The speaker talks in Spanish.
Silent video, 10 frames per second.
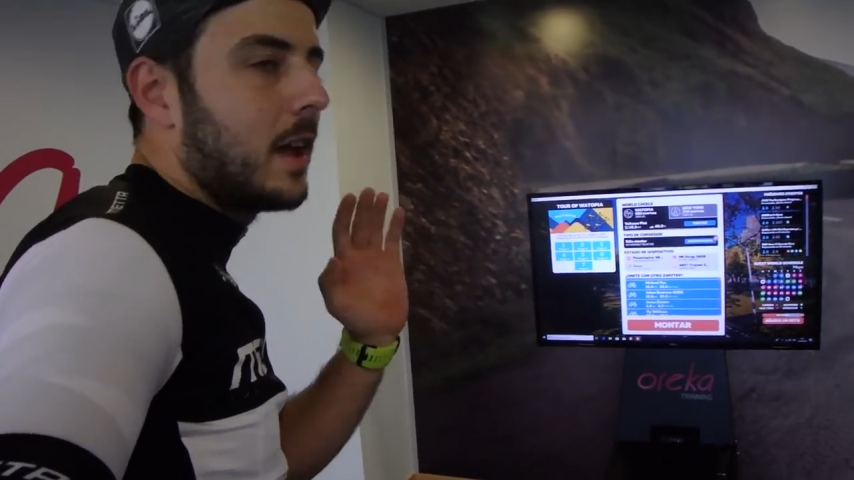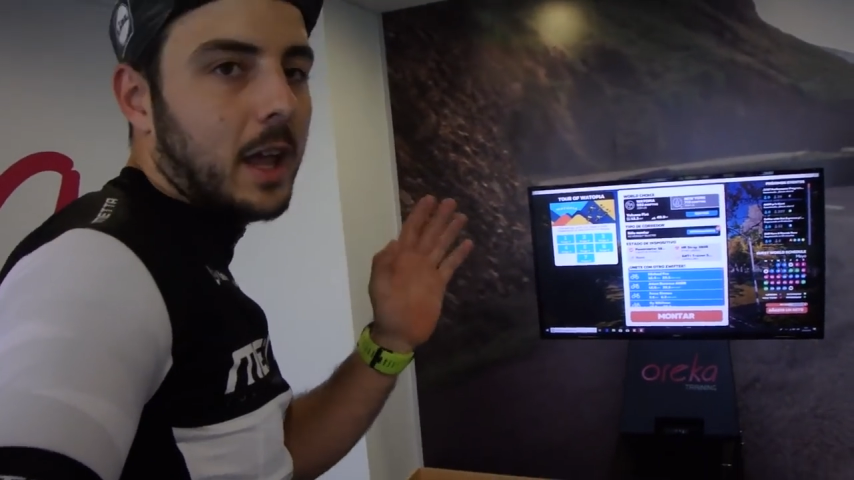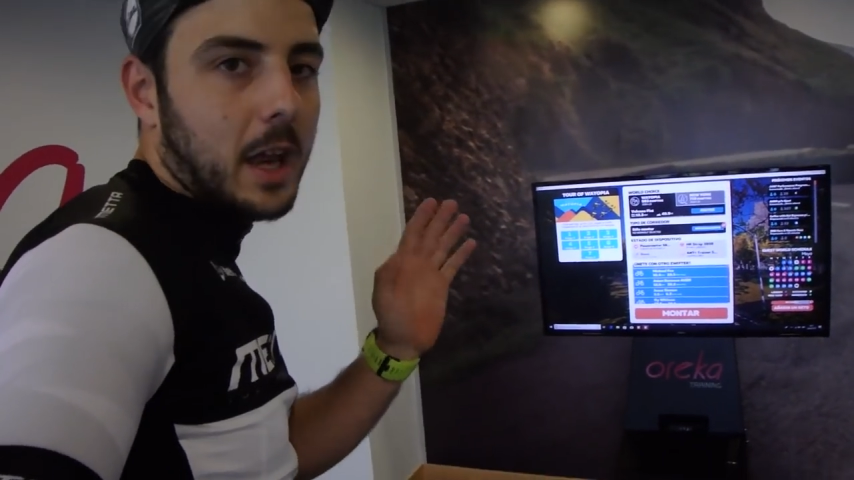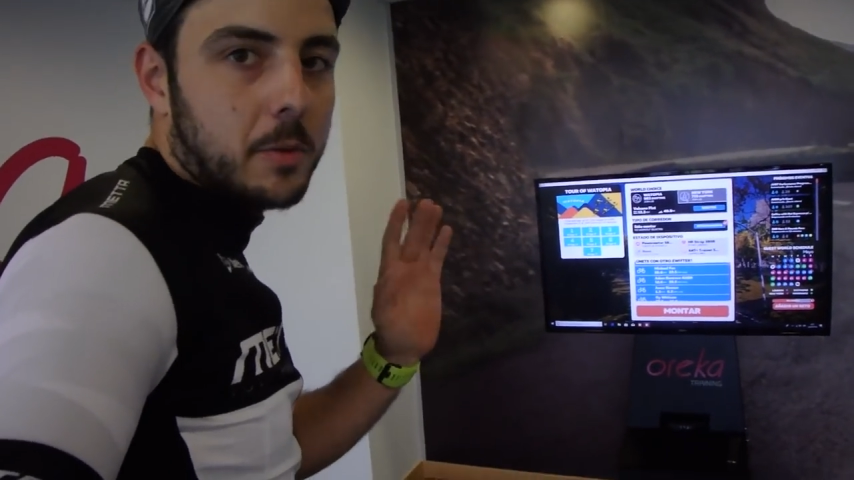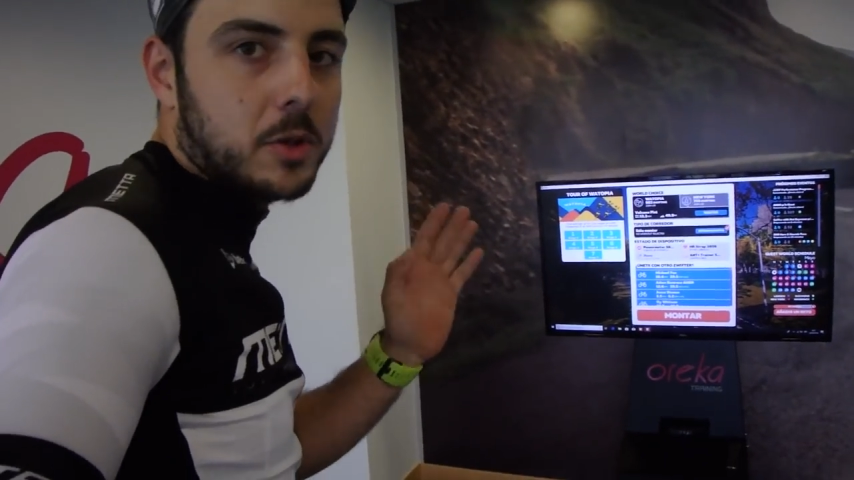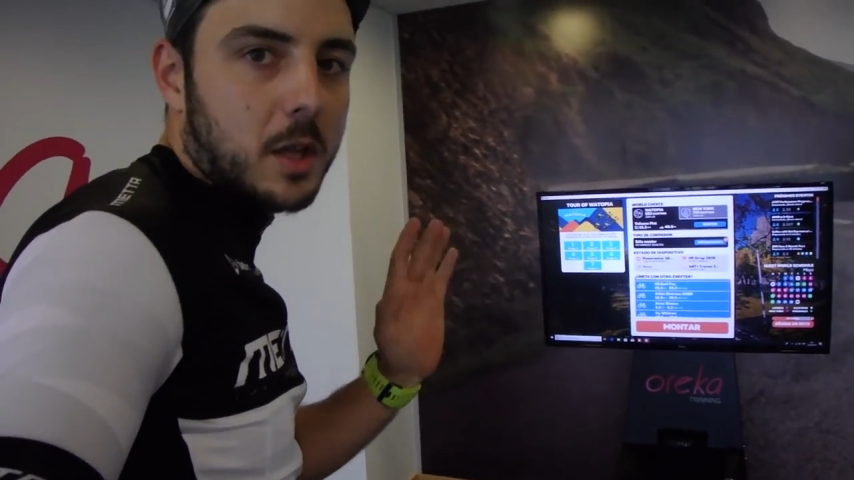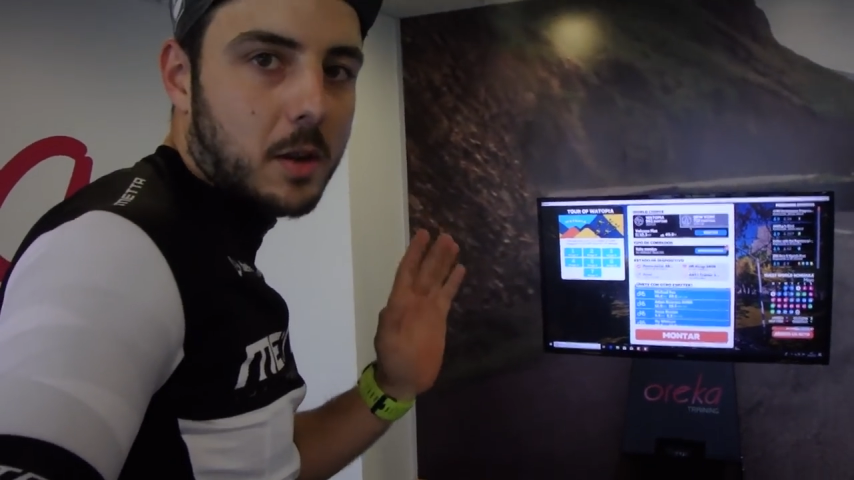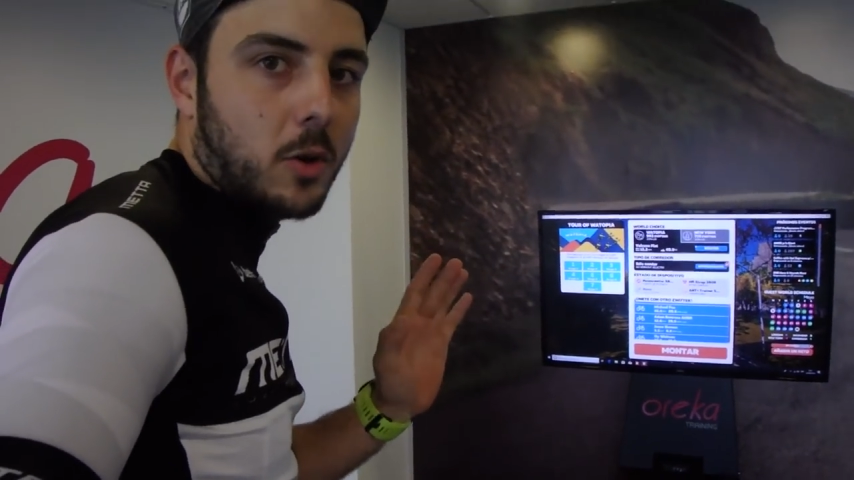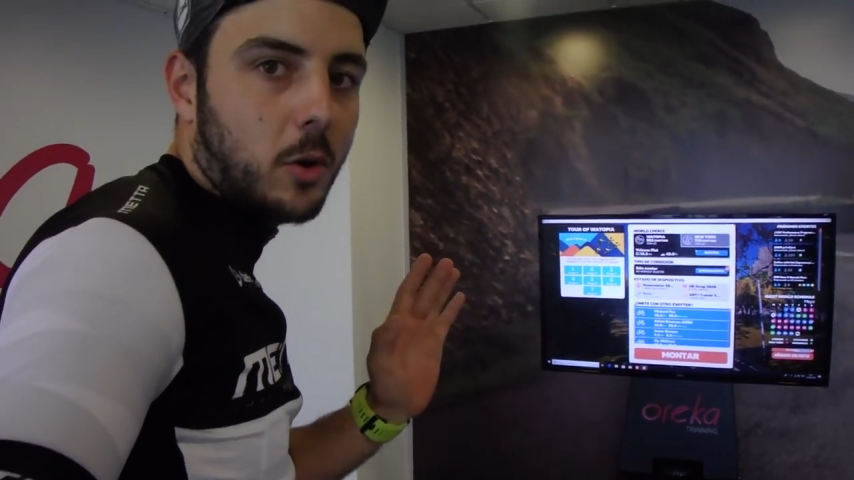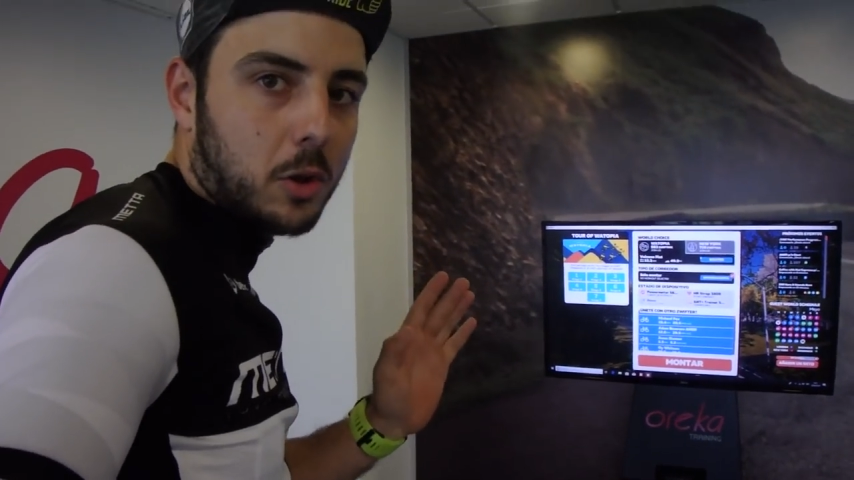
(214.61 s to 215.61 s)
queremos
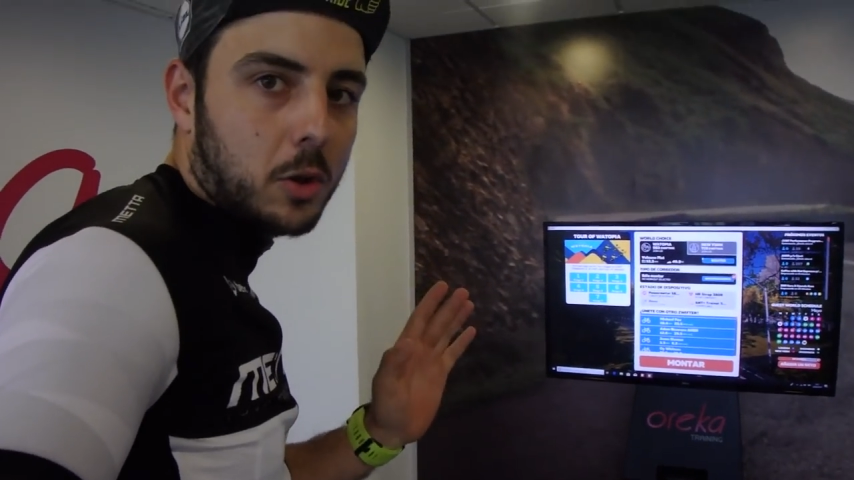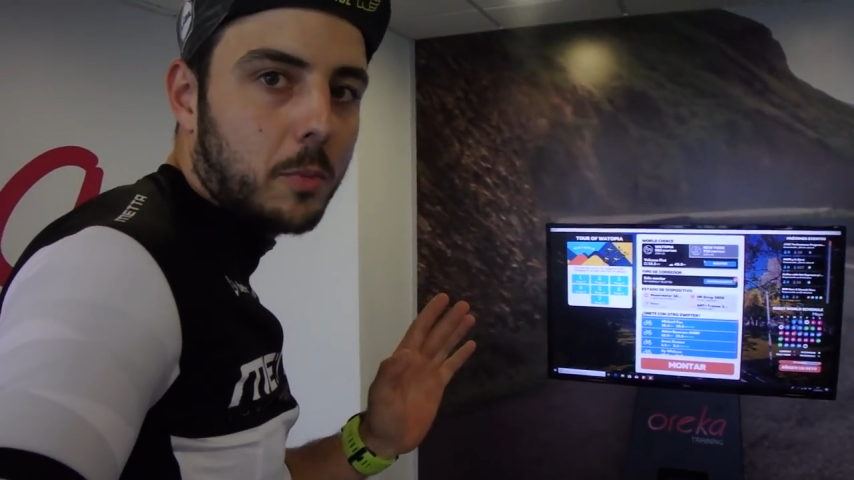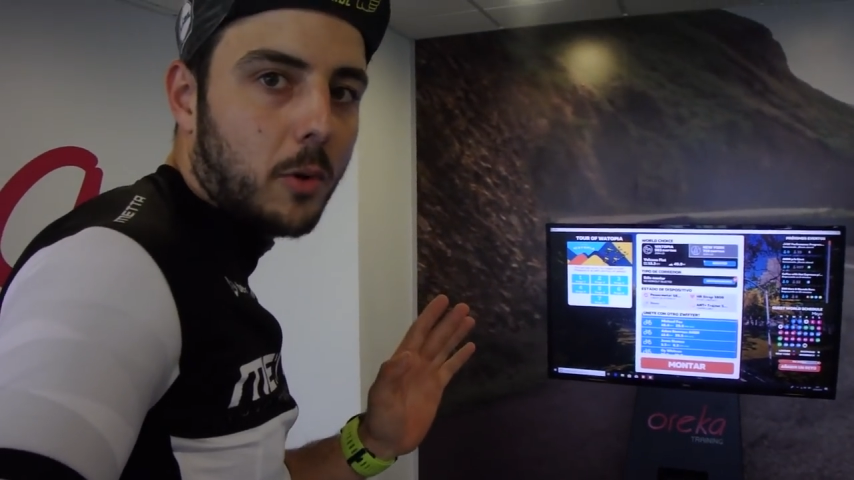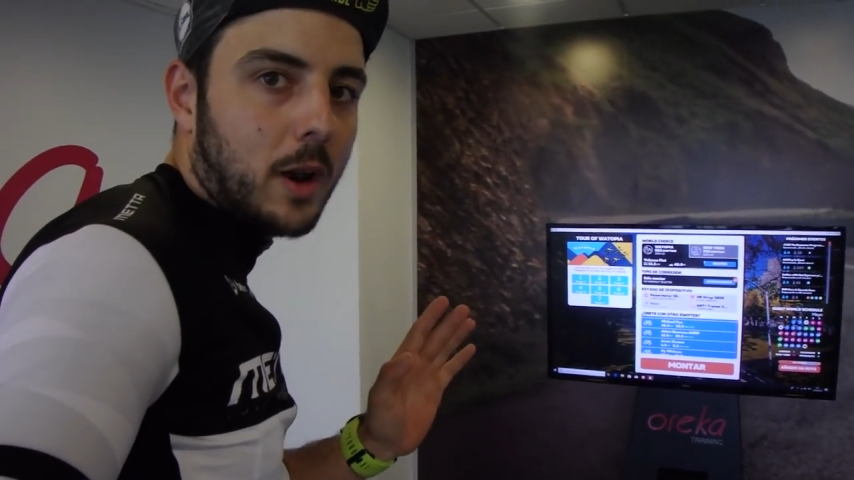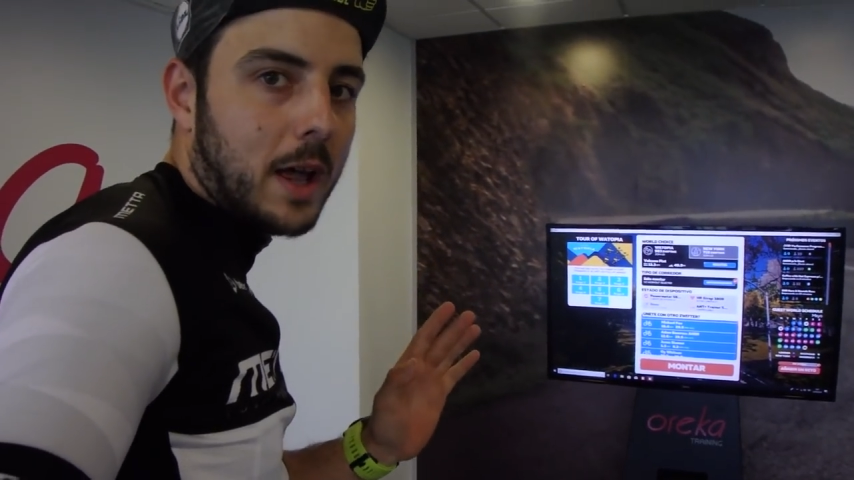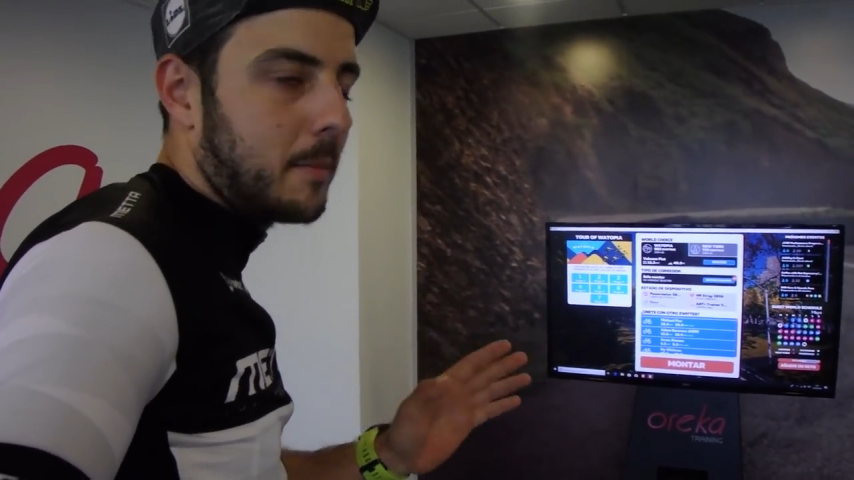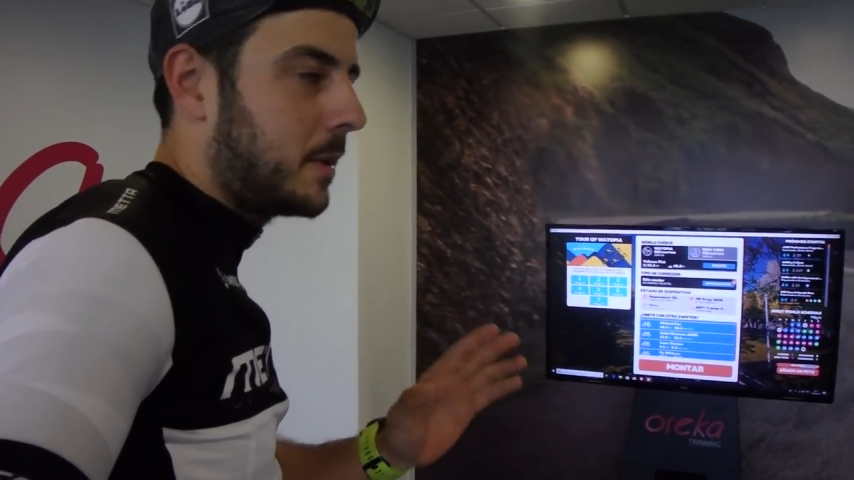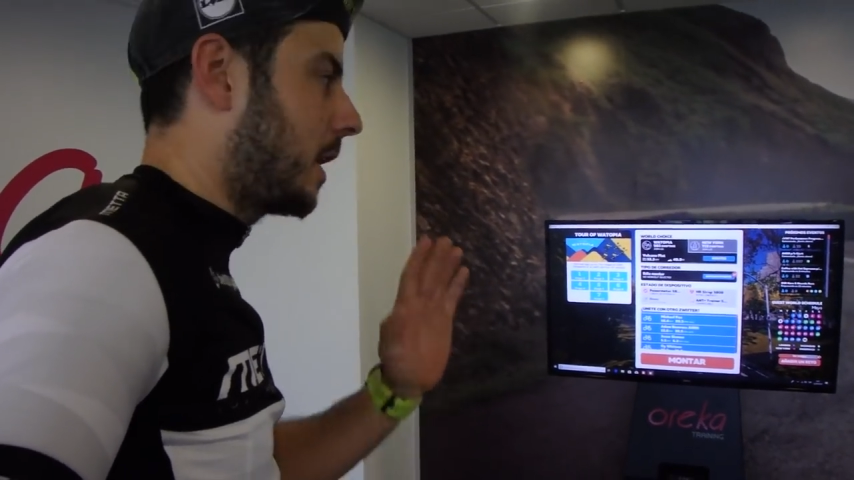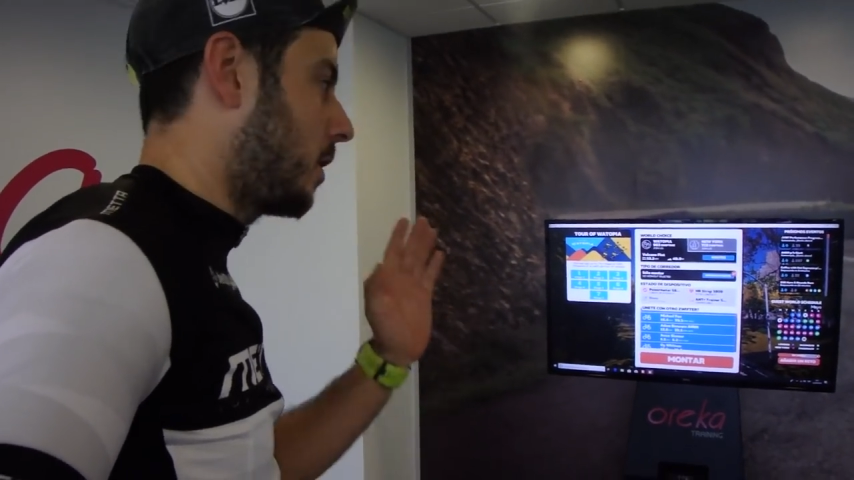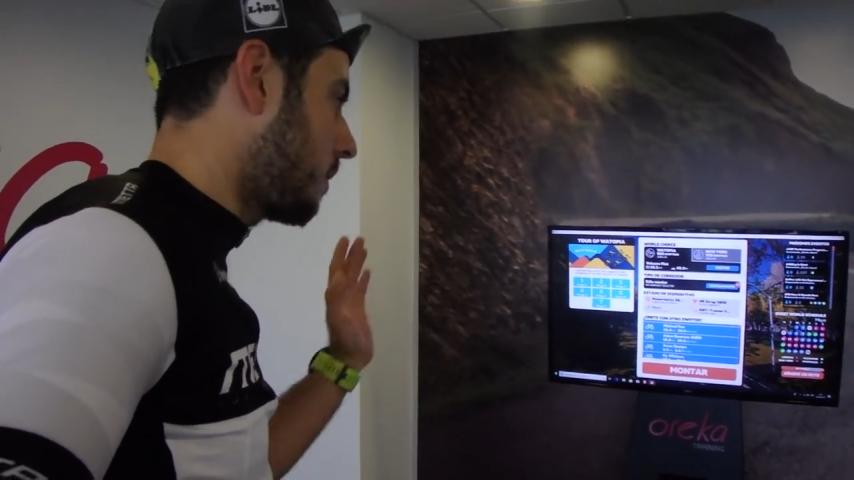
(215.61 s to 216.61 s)
ir conociendo un poco la
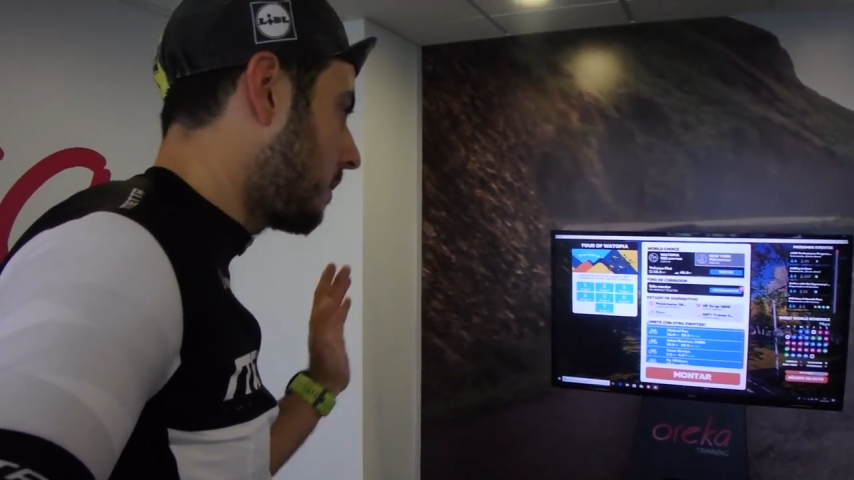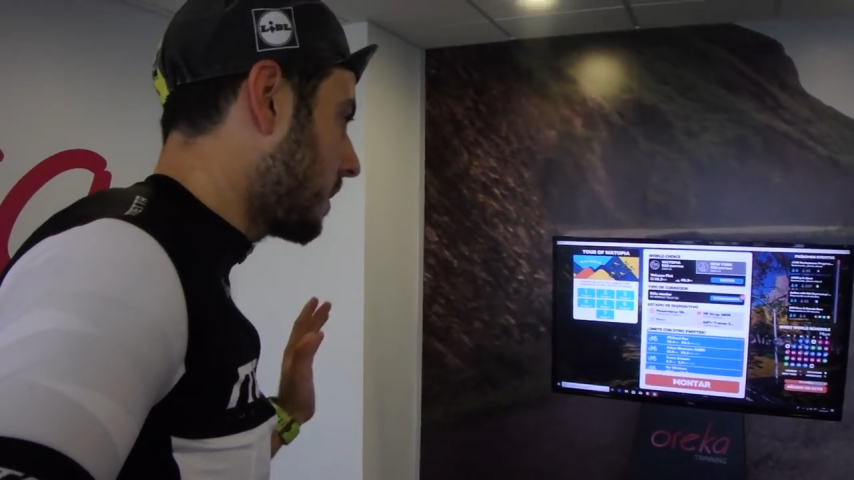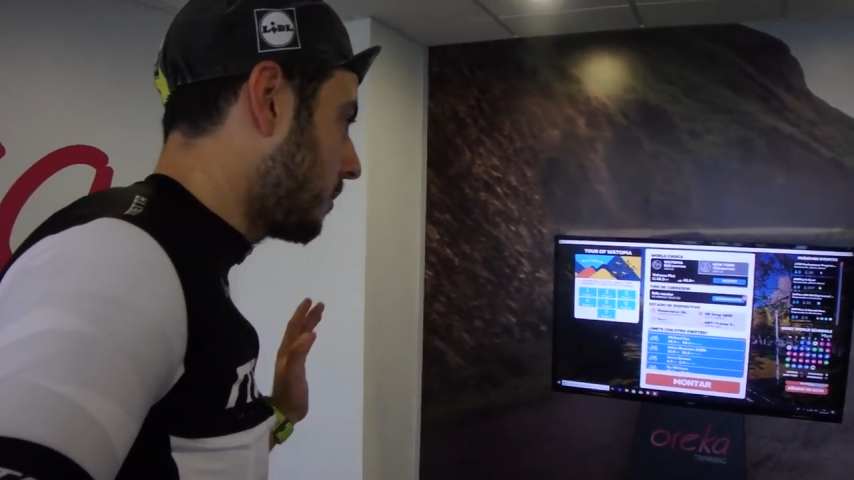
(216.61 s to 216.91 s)
herramienta y no nos vamos